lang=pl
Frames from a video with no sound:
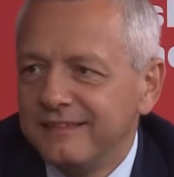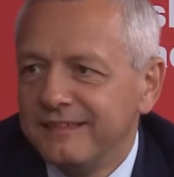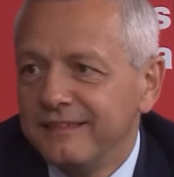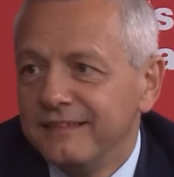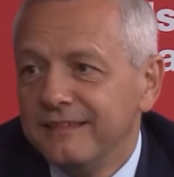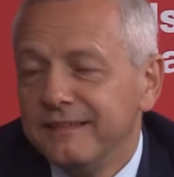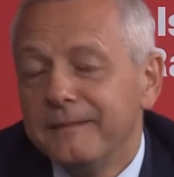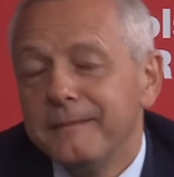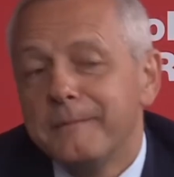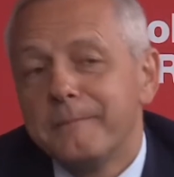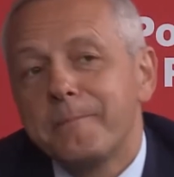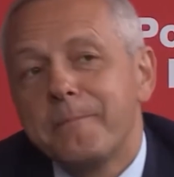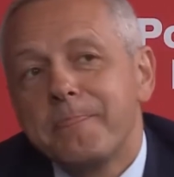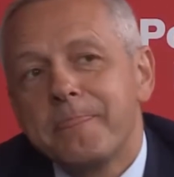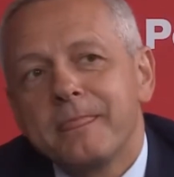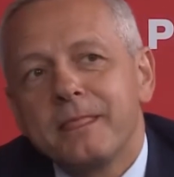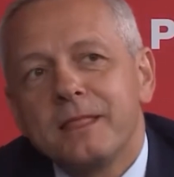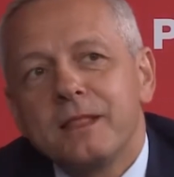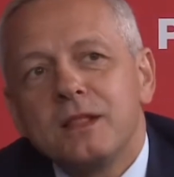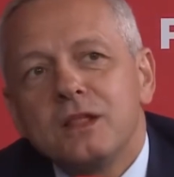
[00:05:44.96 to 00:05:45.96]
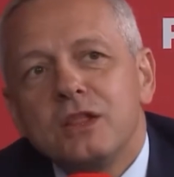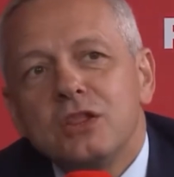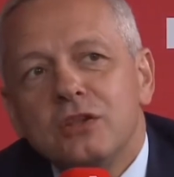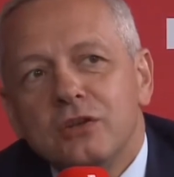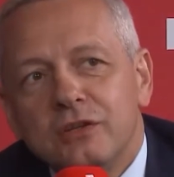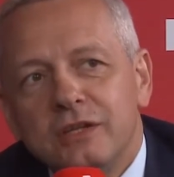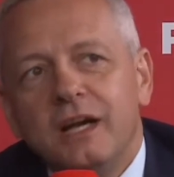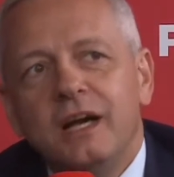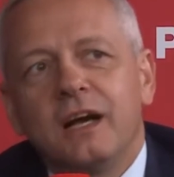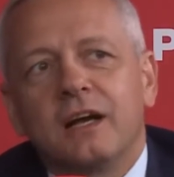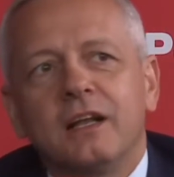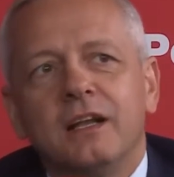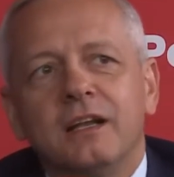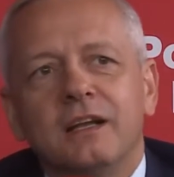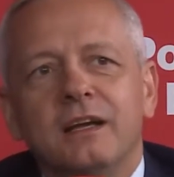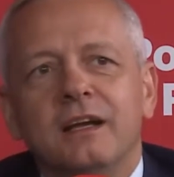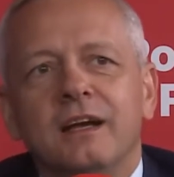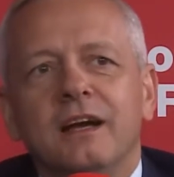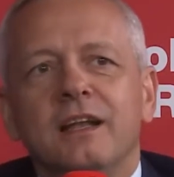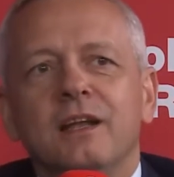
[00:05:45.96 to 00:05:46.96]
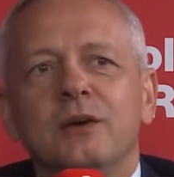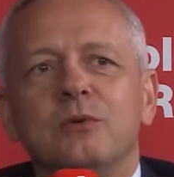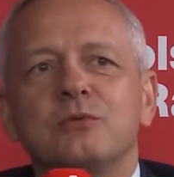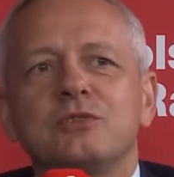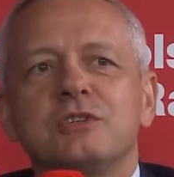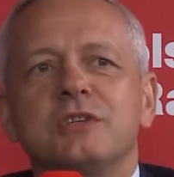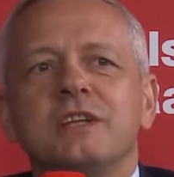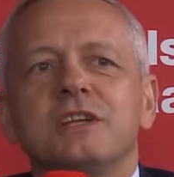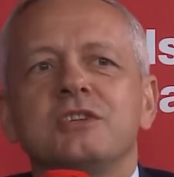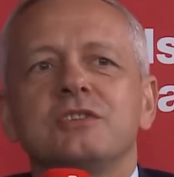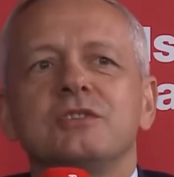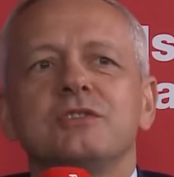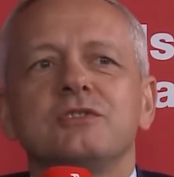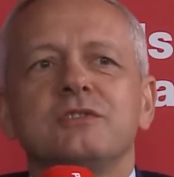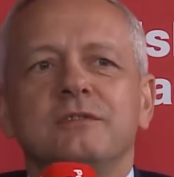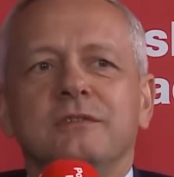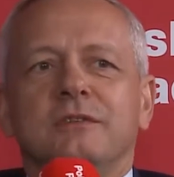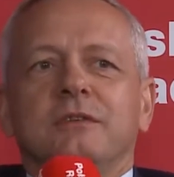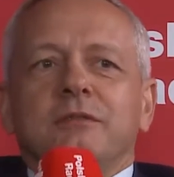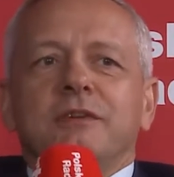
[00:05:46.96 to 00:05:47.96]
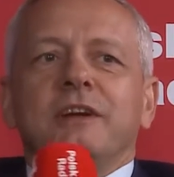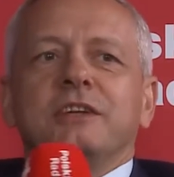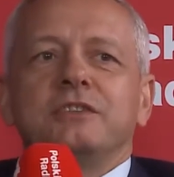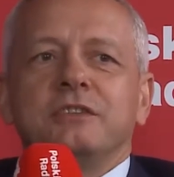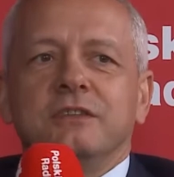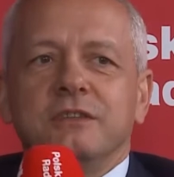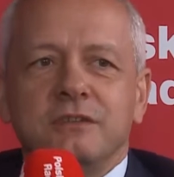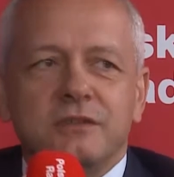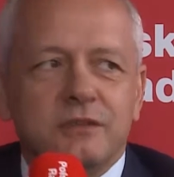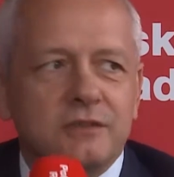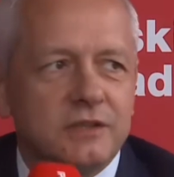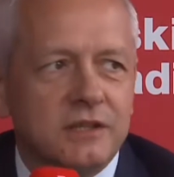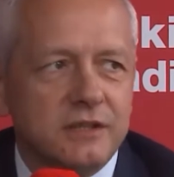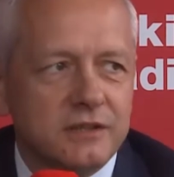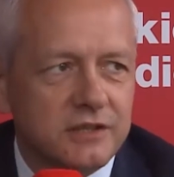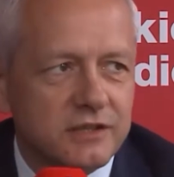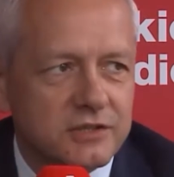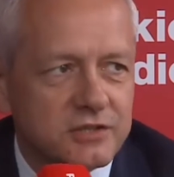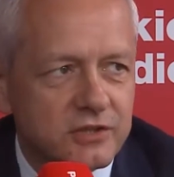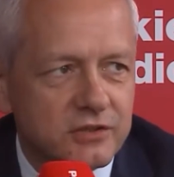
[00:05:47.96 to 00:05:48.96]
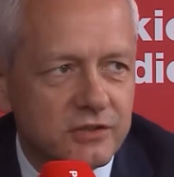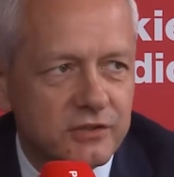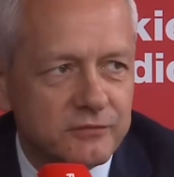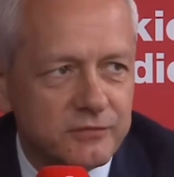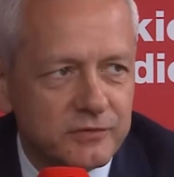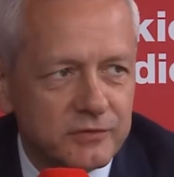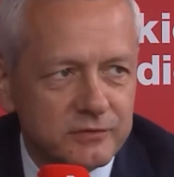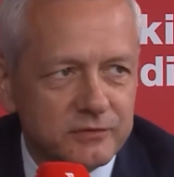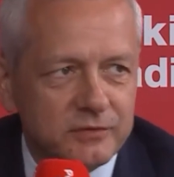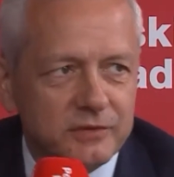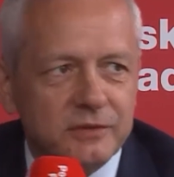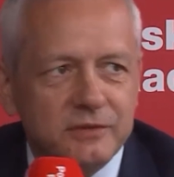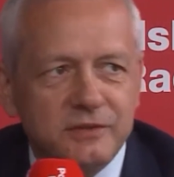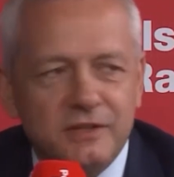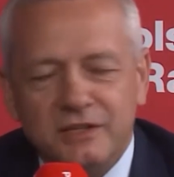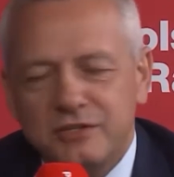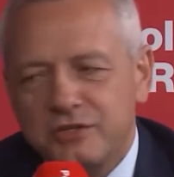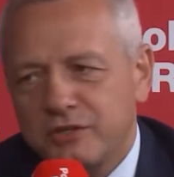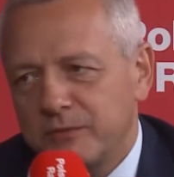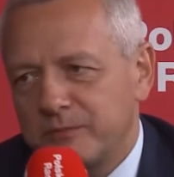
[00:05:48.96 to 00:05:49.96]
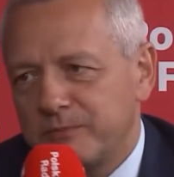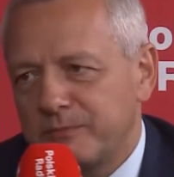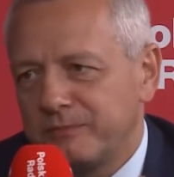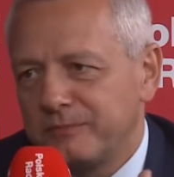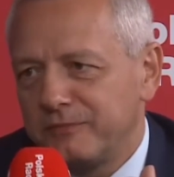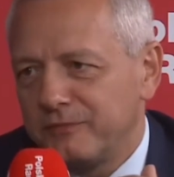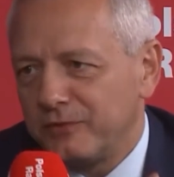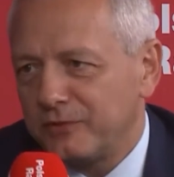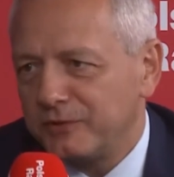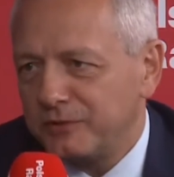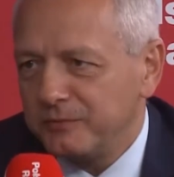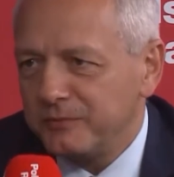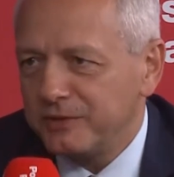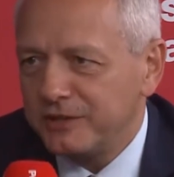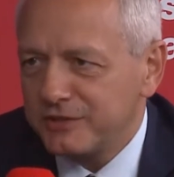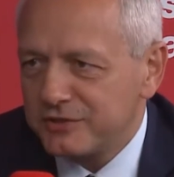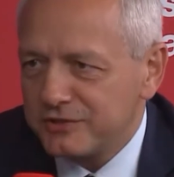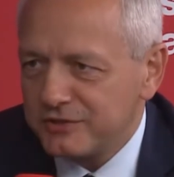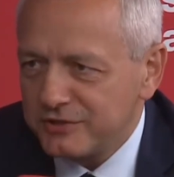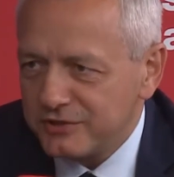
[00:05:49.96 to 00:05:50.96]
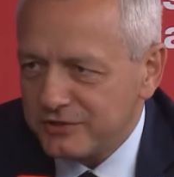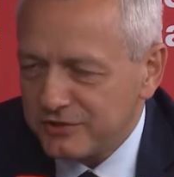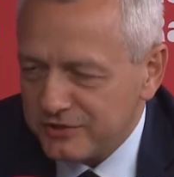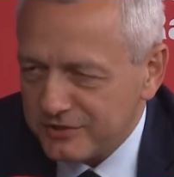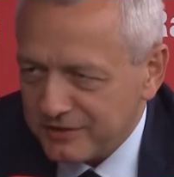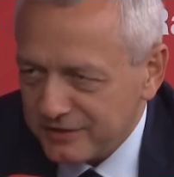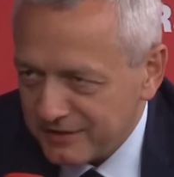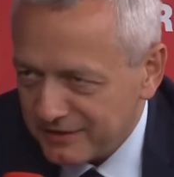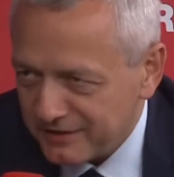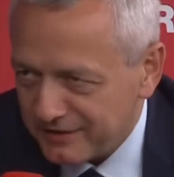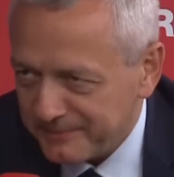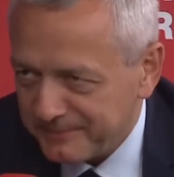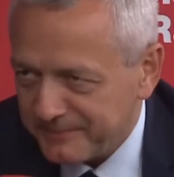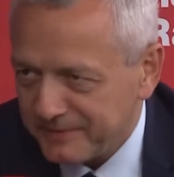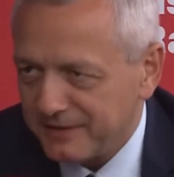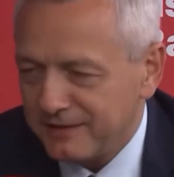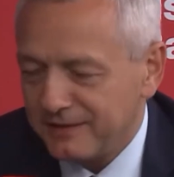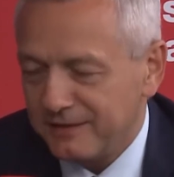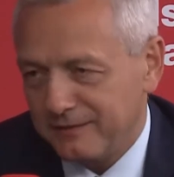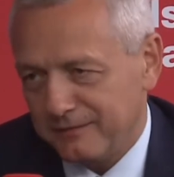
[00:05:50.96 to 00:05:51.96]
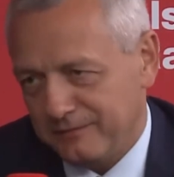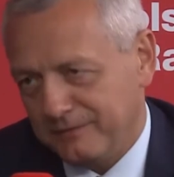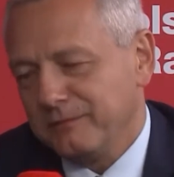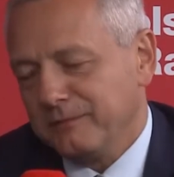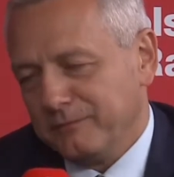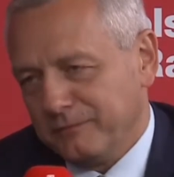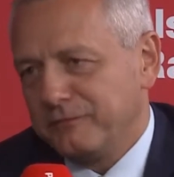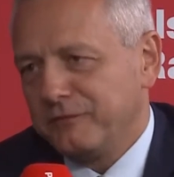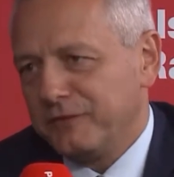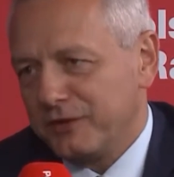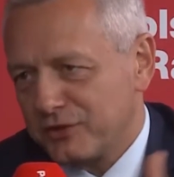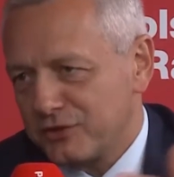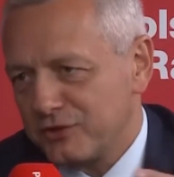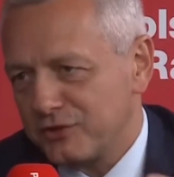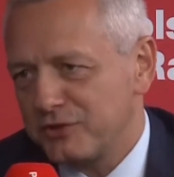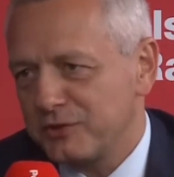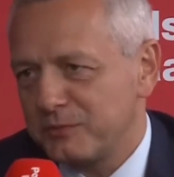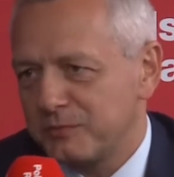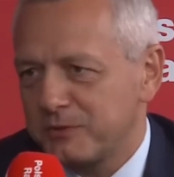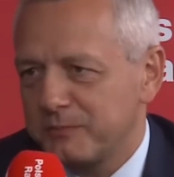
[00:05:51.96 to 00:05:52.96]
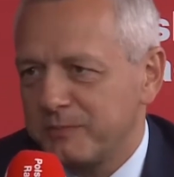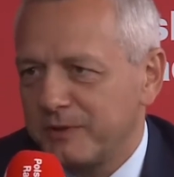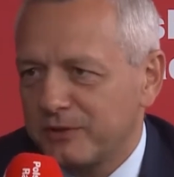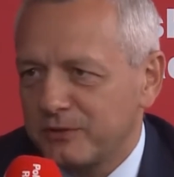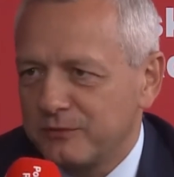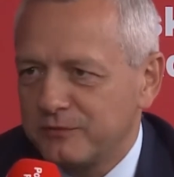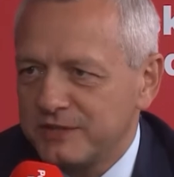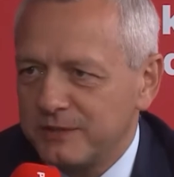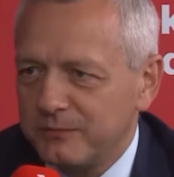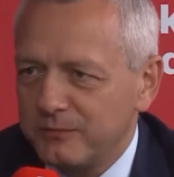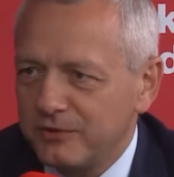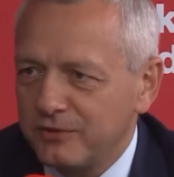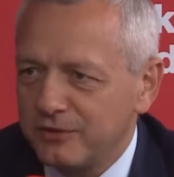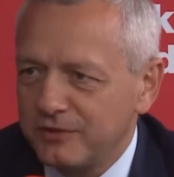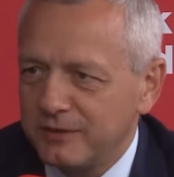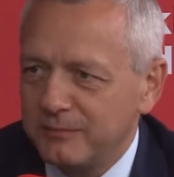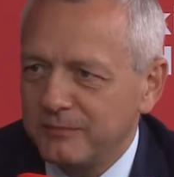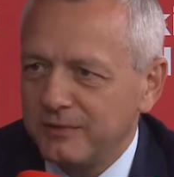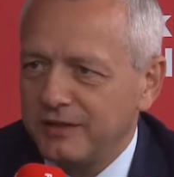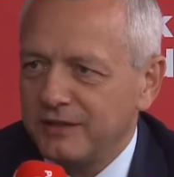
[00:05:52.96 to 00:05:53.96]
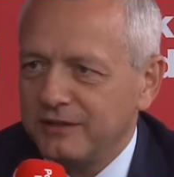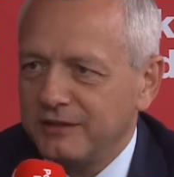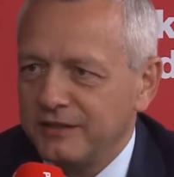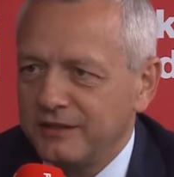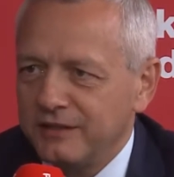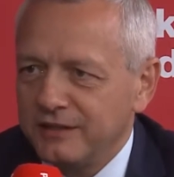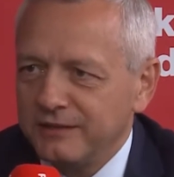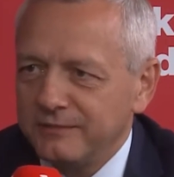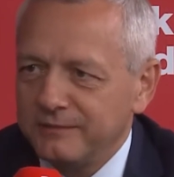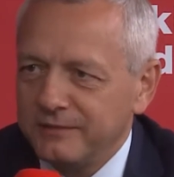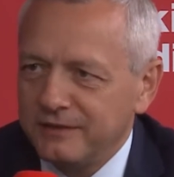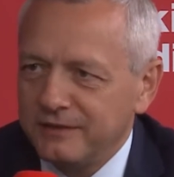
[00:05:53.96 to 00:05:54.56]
telegramów wysyłać. No tak, ale, ale użyteczność, no właśnie, no to dla, dlaczego, dlaczego wolimy jeździć e, w większości przypadków samochodem, a nie, e,